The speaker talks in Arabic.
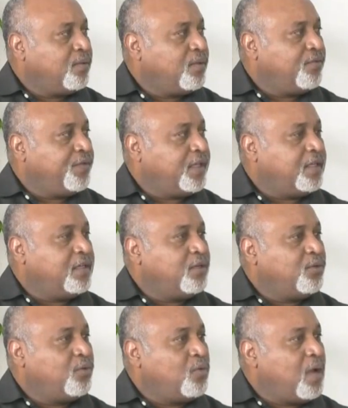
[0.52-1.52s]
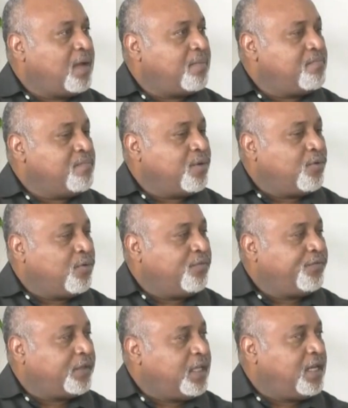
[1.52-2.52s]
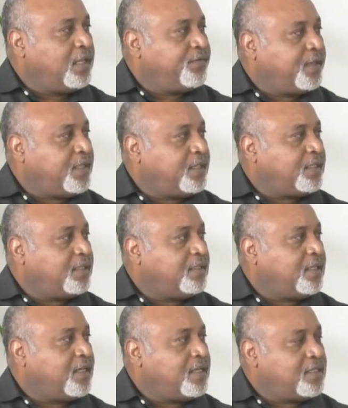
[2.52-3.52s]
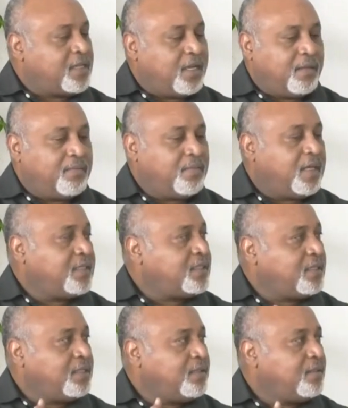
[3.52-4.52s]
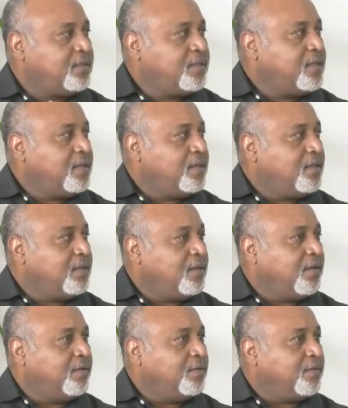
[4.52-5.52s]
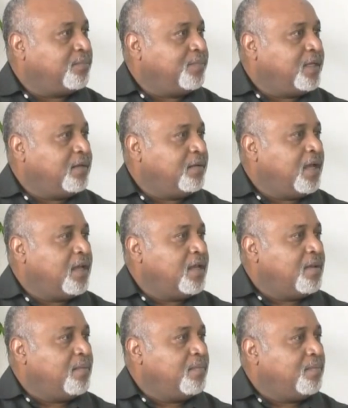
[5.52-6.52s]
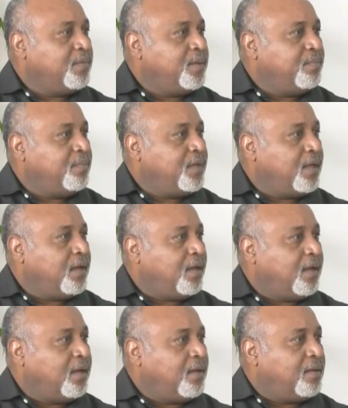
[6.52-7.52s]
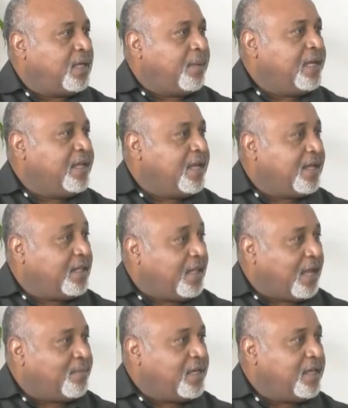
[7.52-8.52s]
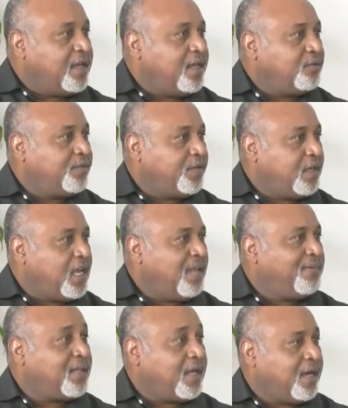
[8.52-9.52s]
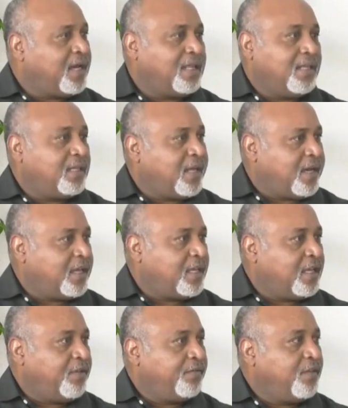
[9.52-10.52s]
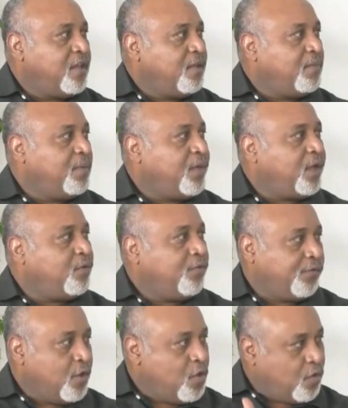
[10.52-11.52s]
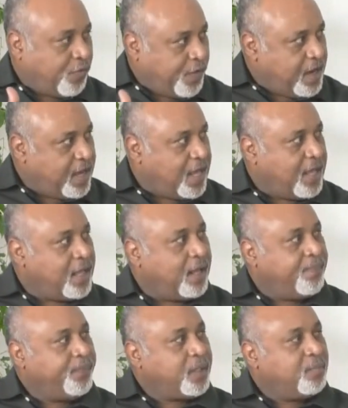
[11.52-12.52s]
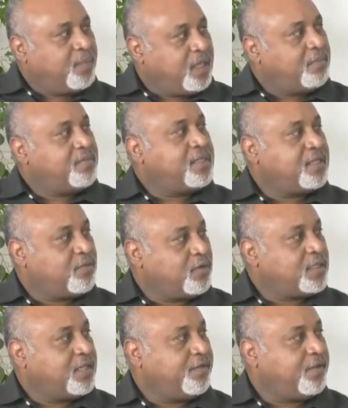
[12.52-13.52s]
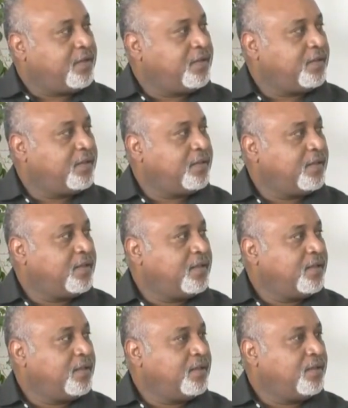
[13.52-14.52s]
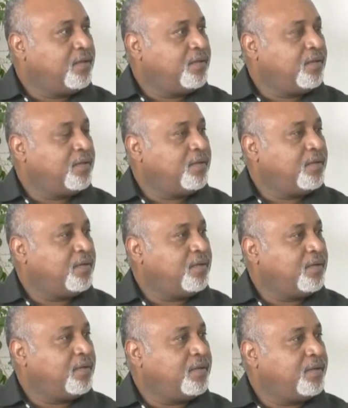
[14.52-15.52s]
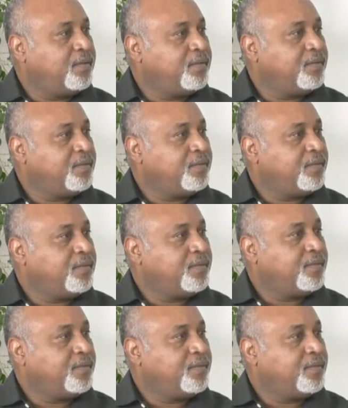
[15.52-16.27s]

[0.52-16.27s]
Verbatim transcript: في حين انه هو بيكون طيله فتره الدراسه ماشي آه، من من آه، عمليات لعمليات وفي النهايه بيتخرج بيتخرج كيف ما معروف في النهايه بيجي بيمسك وظيفه لا هو للاسف الشديد جدا انه في